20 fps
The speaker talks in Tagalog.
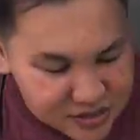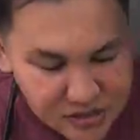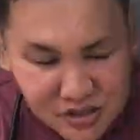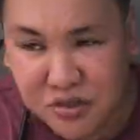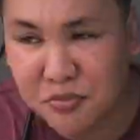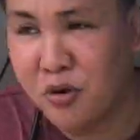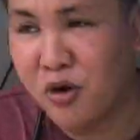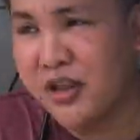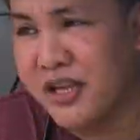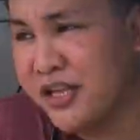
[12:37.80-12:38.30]

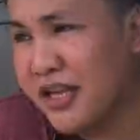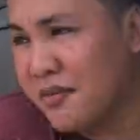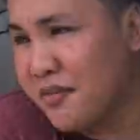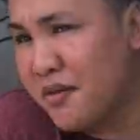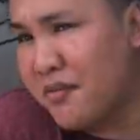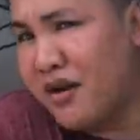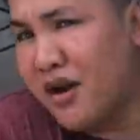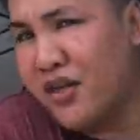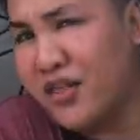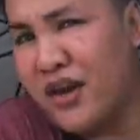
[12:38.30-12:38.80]
Sumuli so, namin
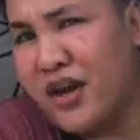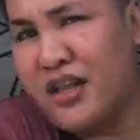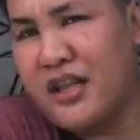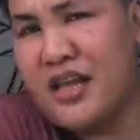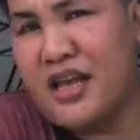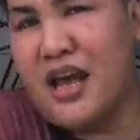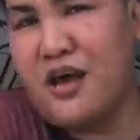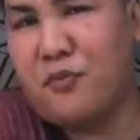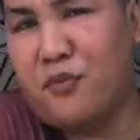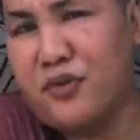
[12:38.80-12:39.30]
mga darling
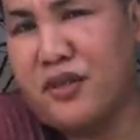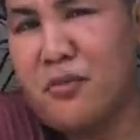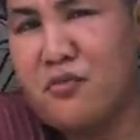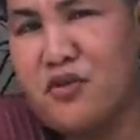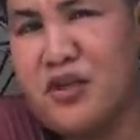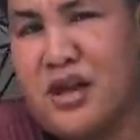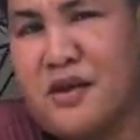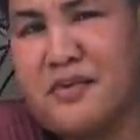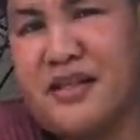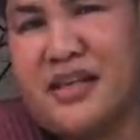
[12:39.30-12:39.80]
ha. Punta
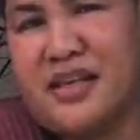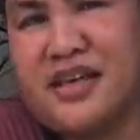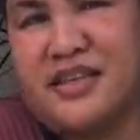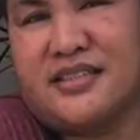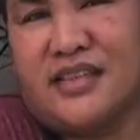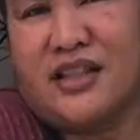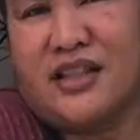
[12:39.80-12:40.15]
muna kami na sa